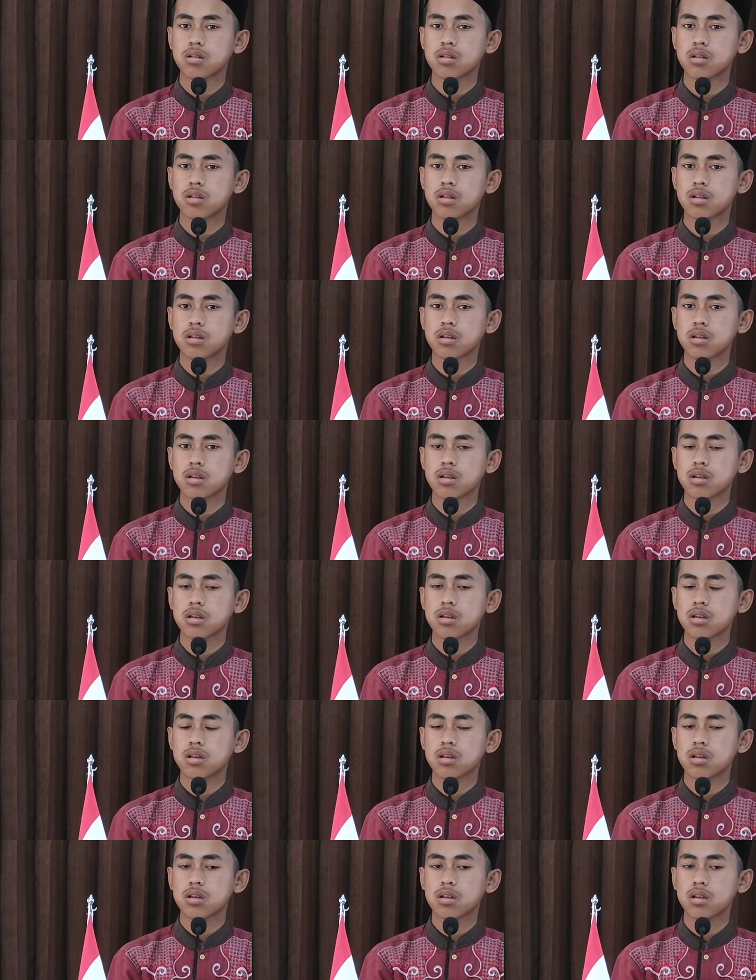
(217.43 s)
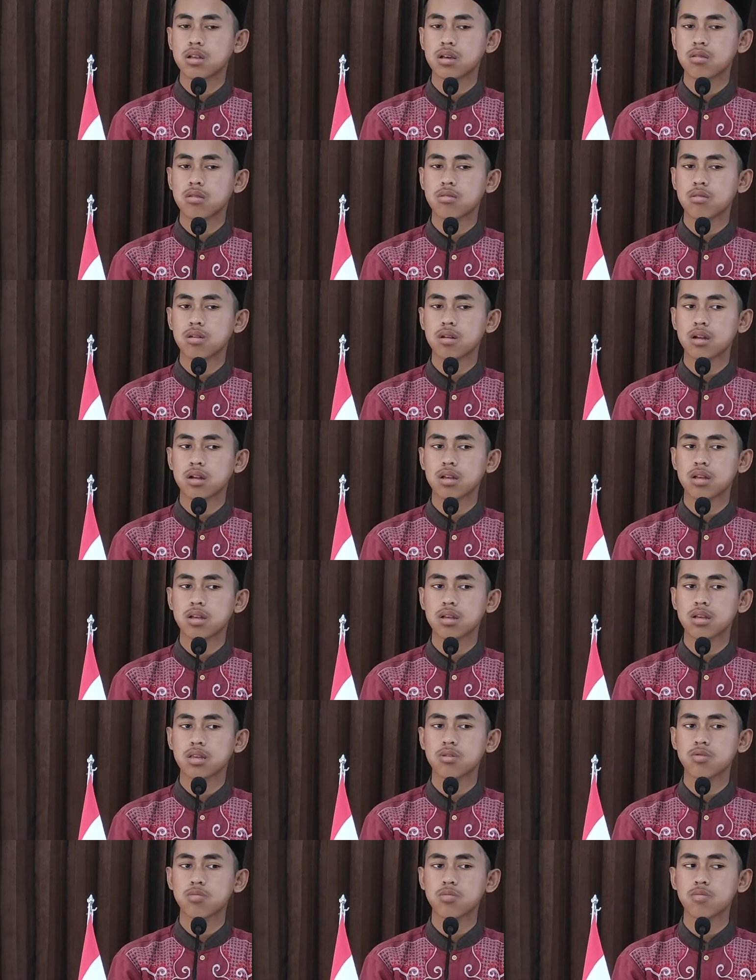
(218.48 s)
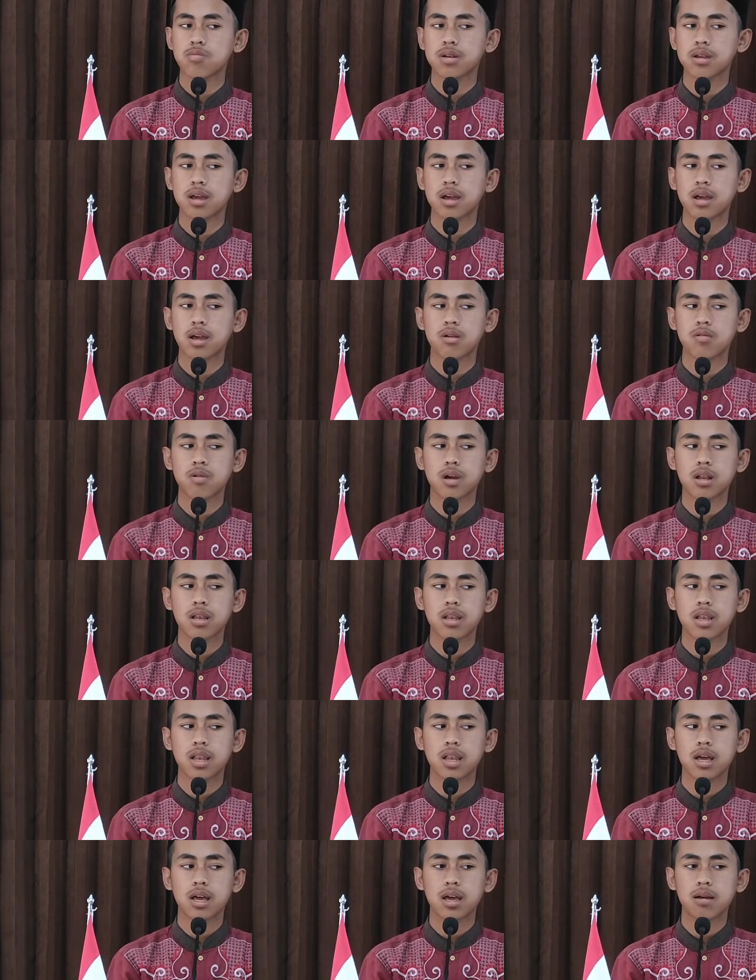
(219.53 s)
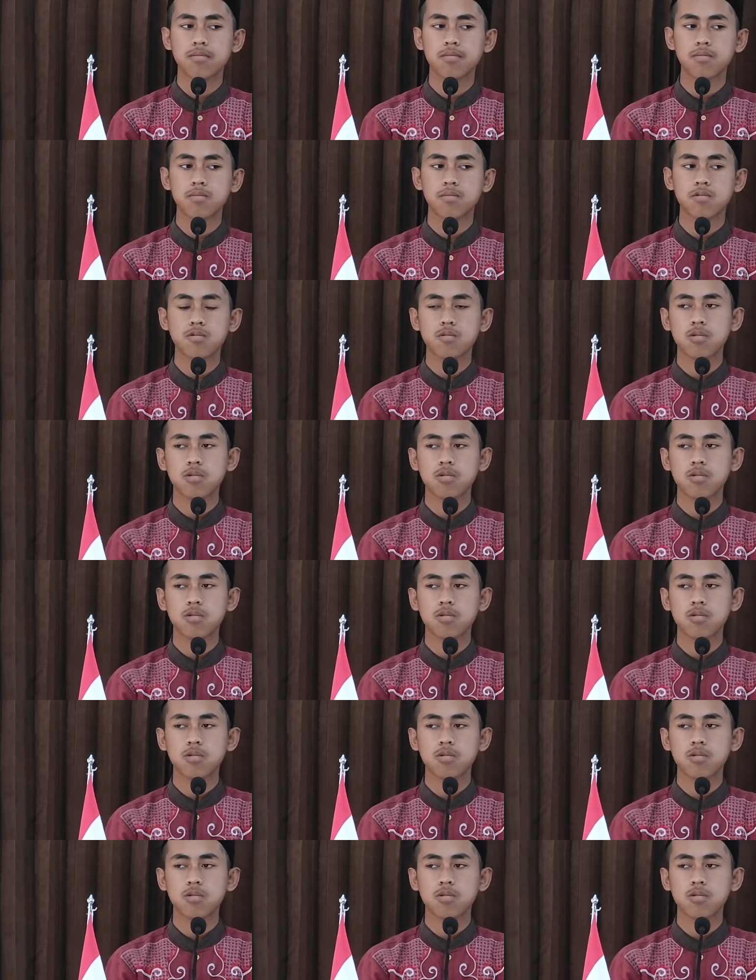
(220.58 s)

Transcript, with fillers: Ya, sebutkan dalil makhraj huruf ya.